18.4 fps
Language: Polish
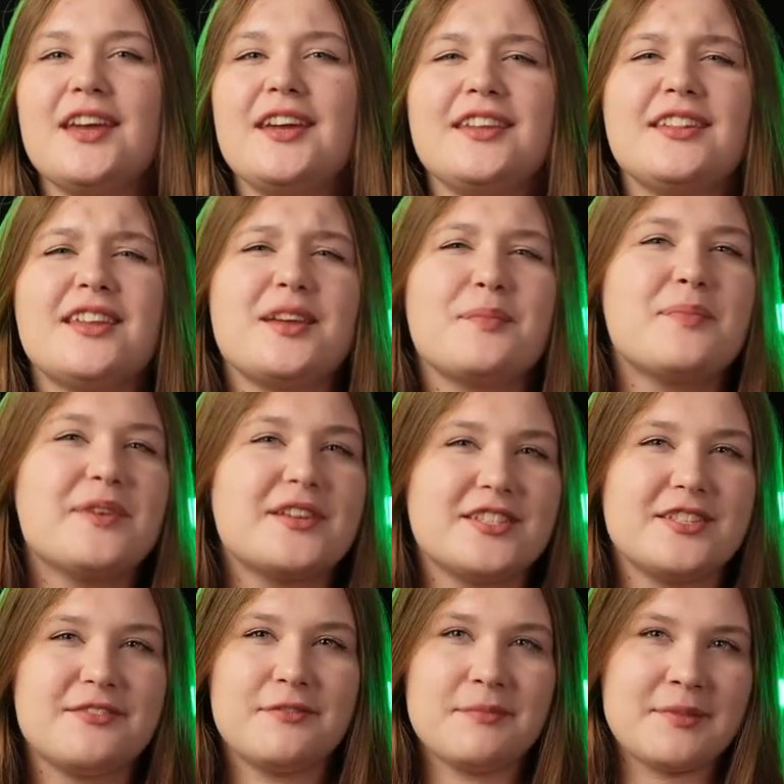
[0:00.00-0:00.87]
i
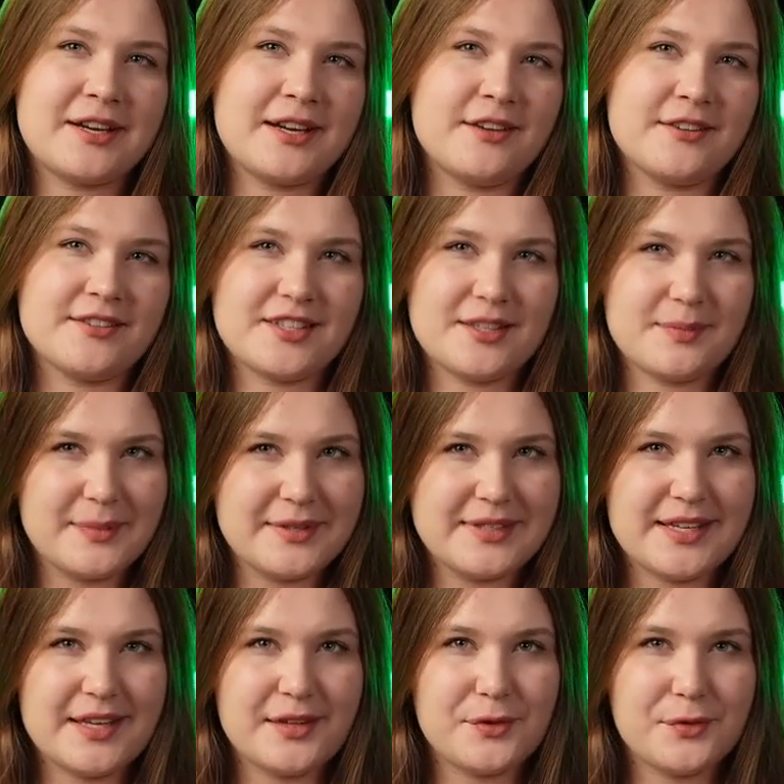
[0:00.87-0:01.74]
najbardziej wymagających
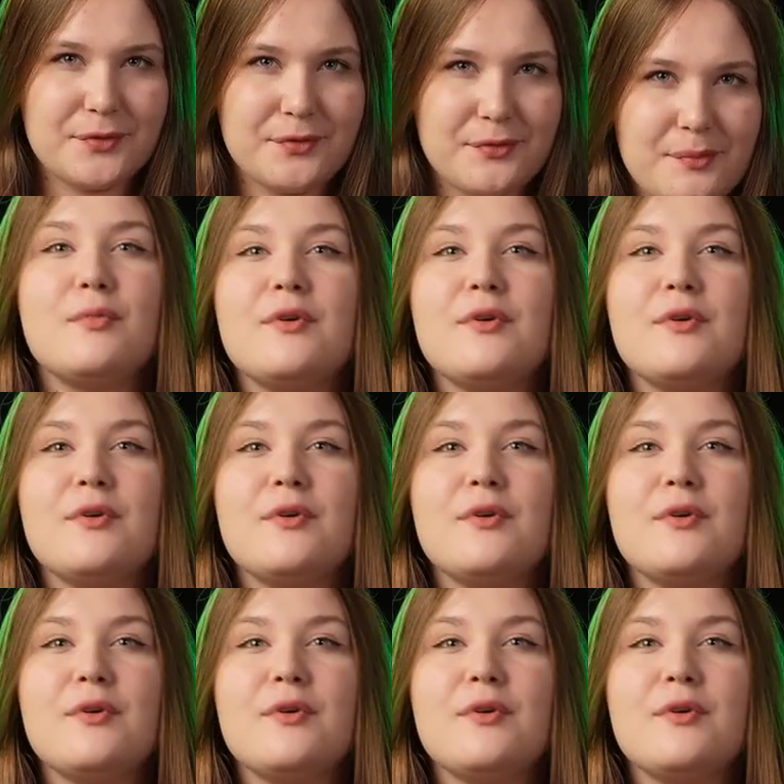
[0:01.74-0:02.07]
pacjentów.